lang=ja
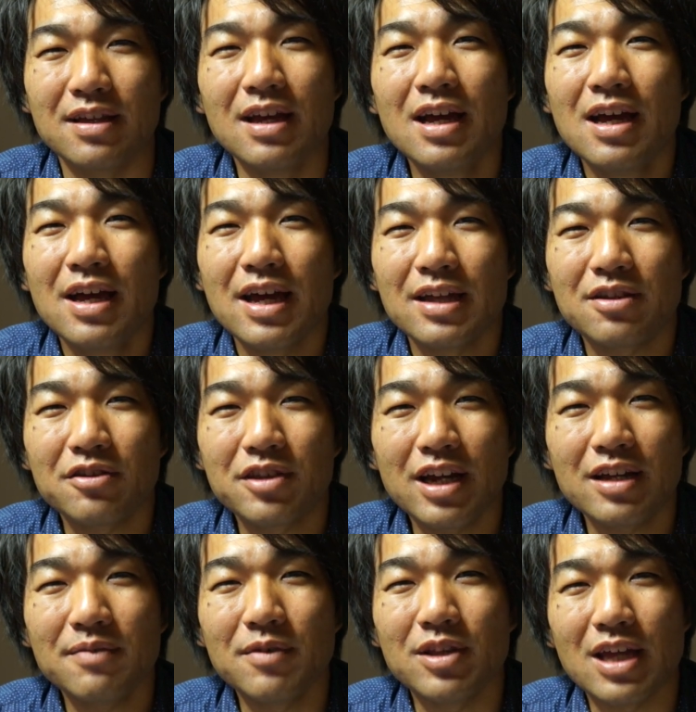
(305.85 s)
えー、そち
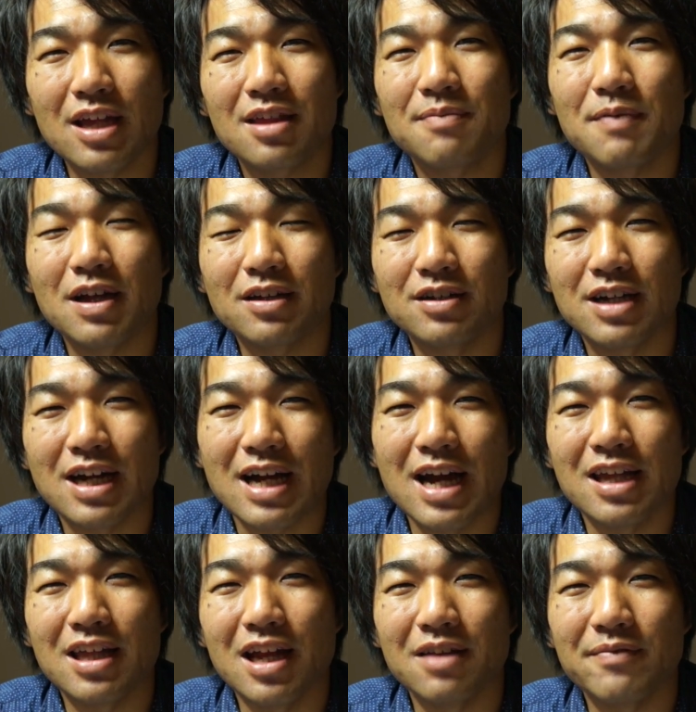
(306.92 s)
らにもね、スペックが
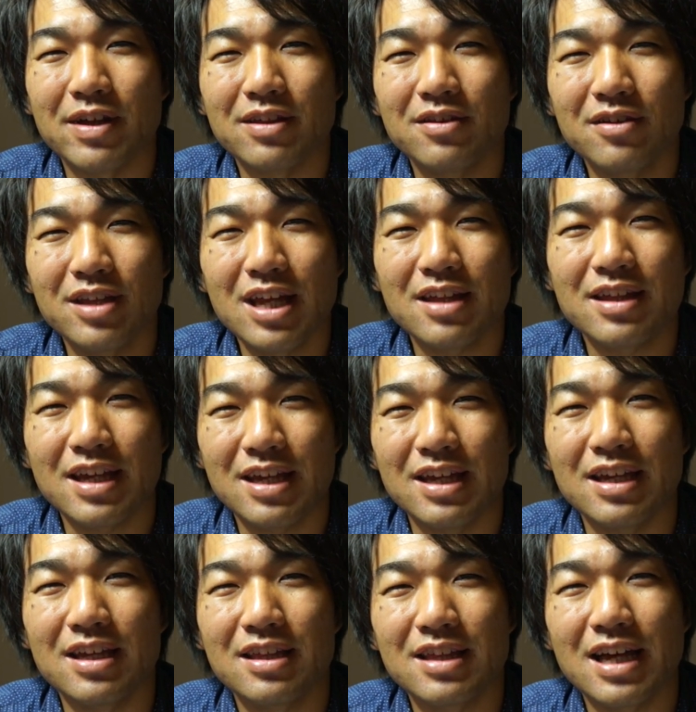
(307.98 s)
書いてありますので、ぜ
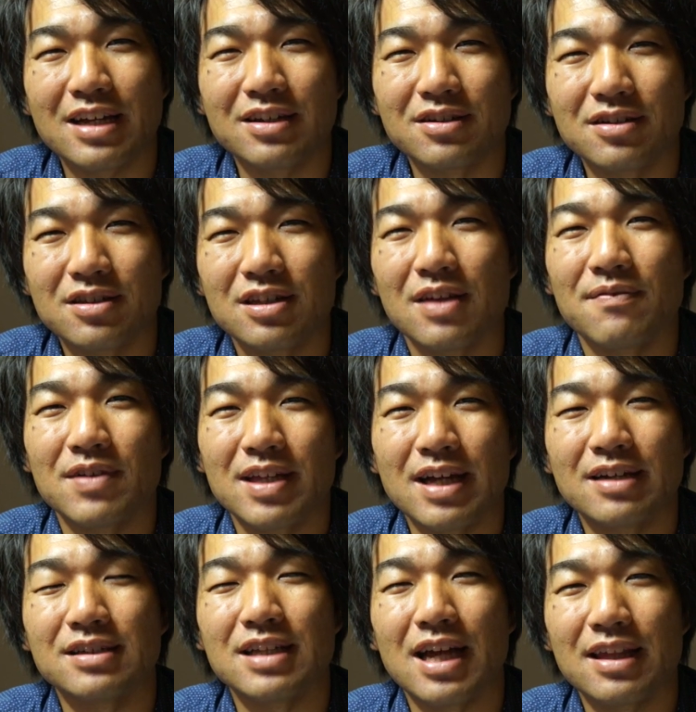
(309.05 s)
ひチェックしてみて
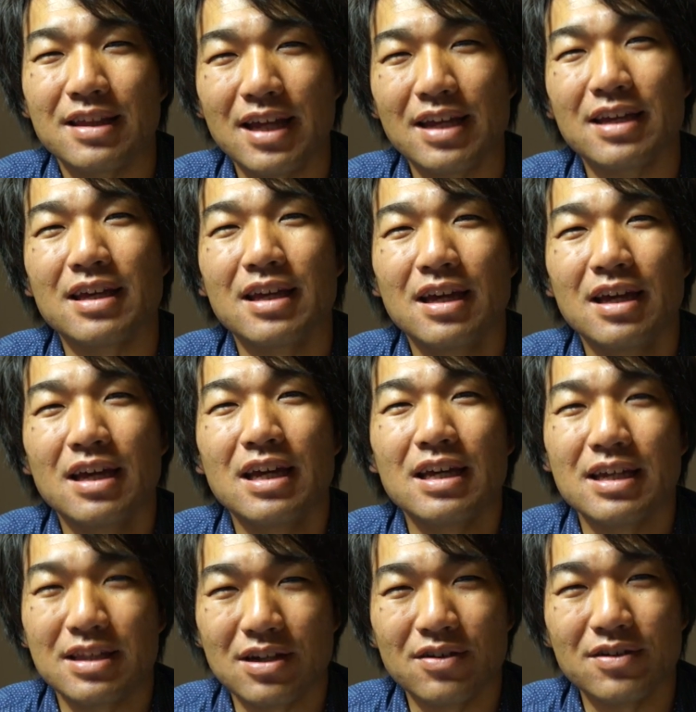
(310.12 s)
ください。
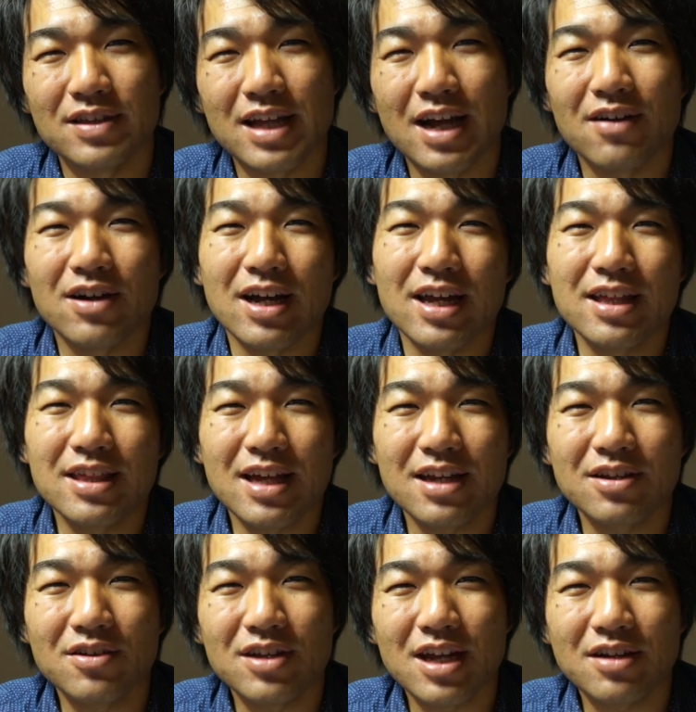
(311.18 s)
以上、長岡
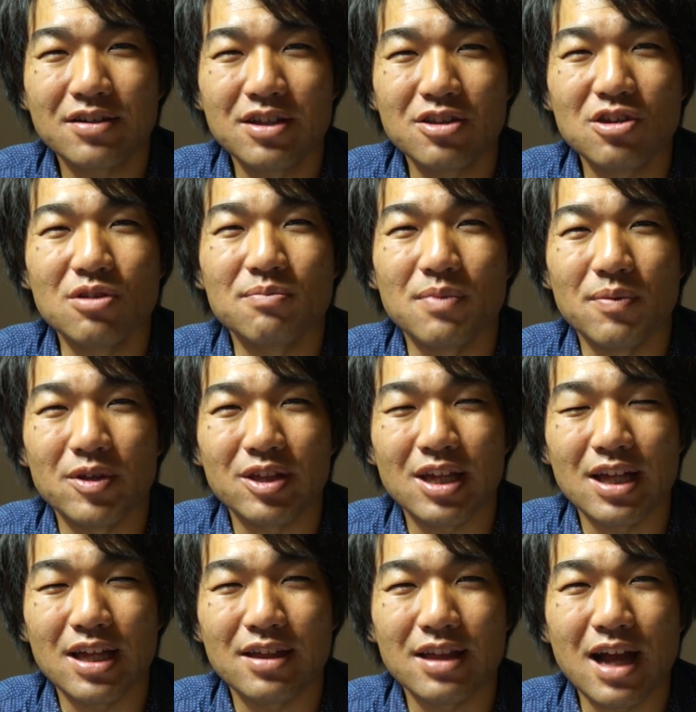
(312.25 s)
エイチアールよんひゃくにじゅう ももす
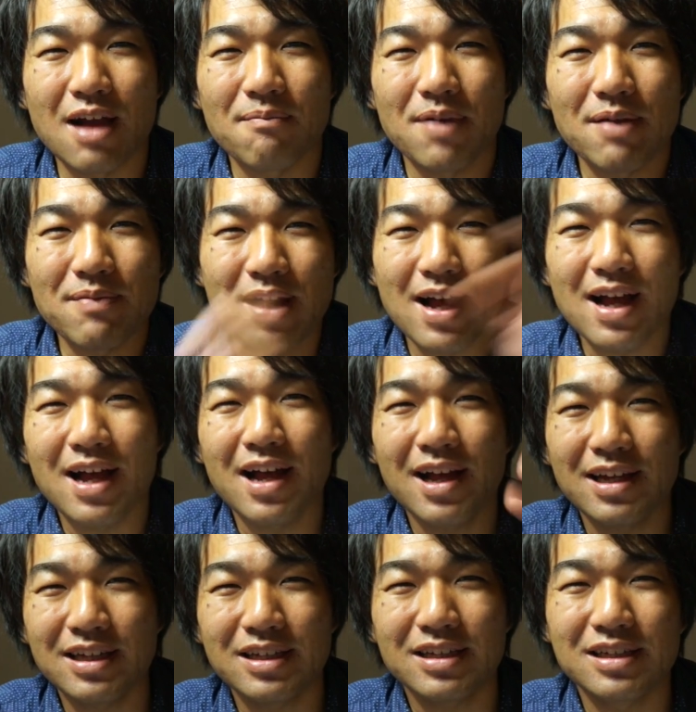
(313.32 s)
けでした。
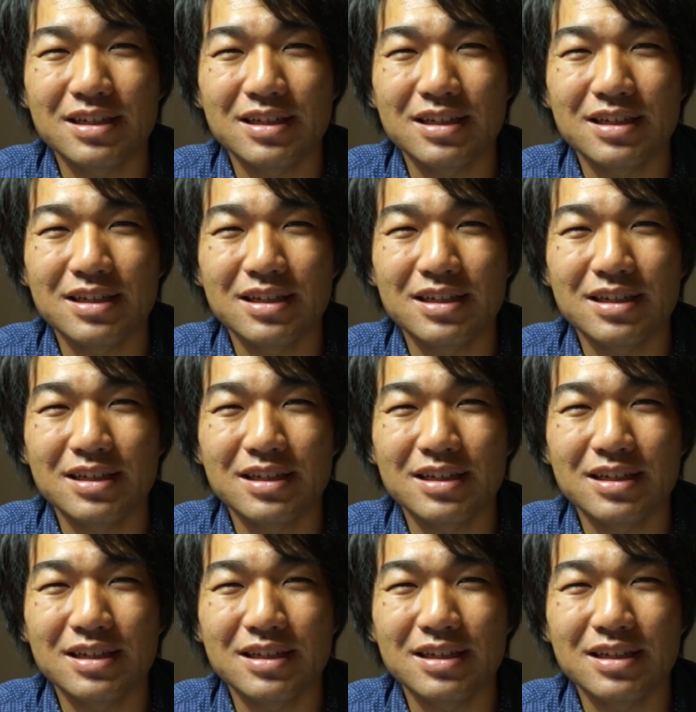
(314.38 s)
バイバーイ。